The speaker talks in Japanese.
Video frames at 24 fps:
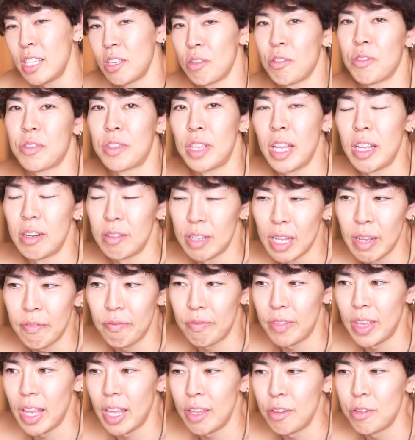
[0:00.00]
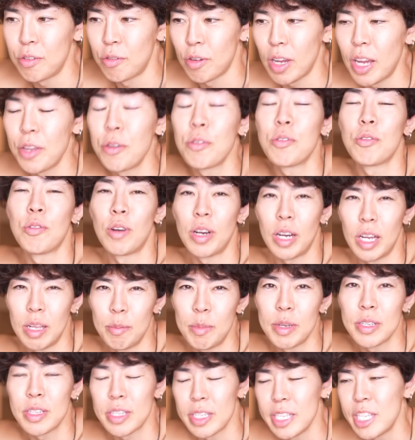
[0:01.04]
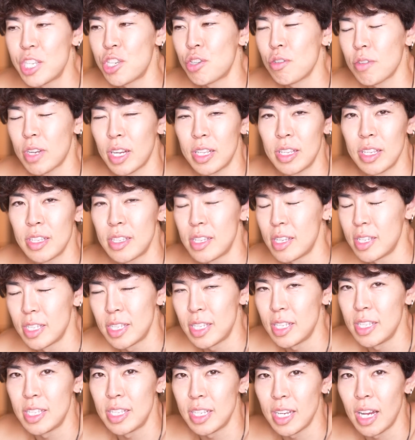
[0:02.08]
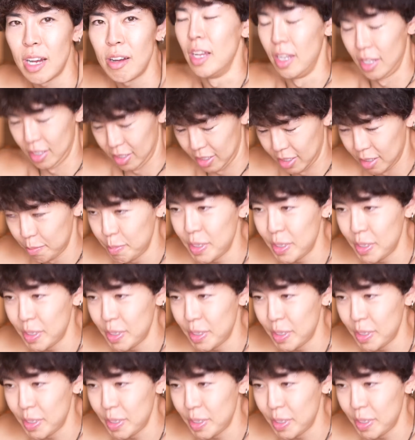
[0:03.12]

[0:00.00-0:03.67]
乗ってるなっていうのがよく分かります1週間で全然違う、うん、